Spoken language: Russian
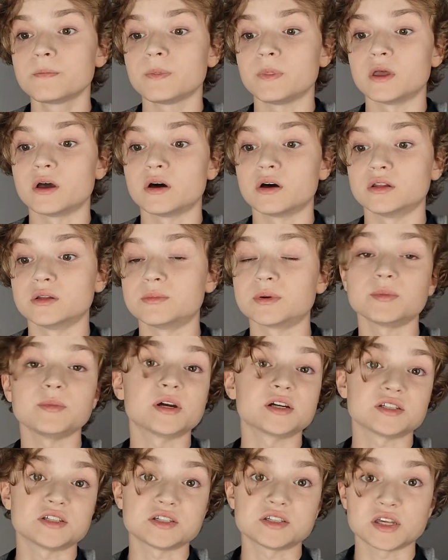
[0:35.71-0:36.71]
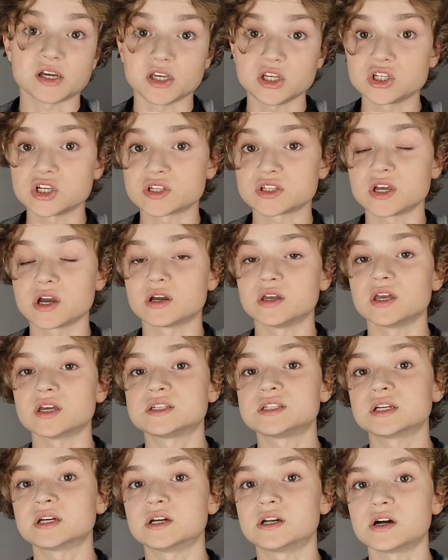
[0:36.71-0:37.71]
А, например, из исторических я
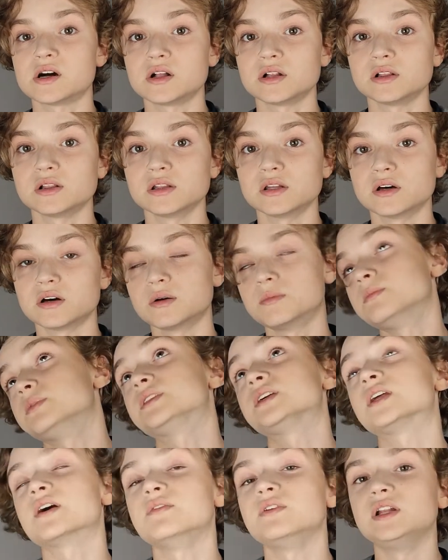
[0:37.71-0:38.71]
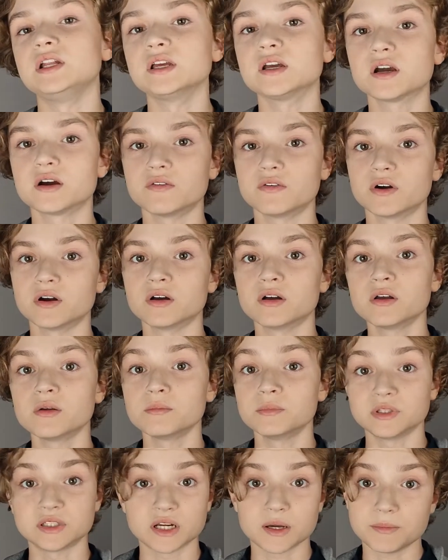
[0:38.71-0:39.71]
сыграл а, Петра Великого,
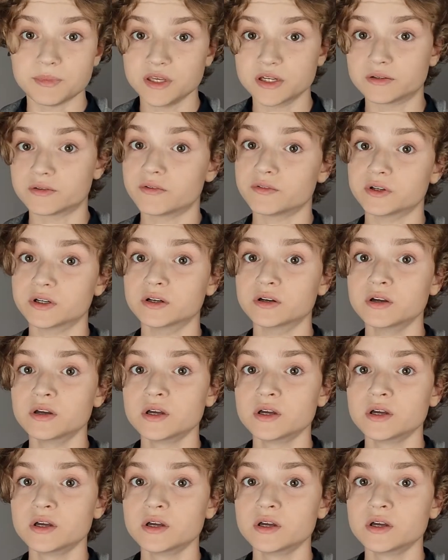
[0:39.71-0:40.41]
Петра Первого.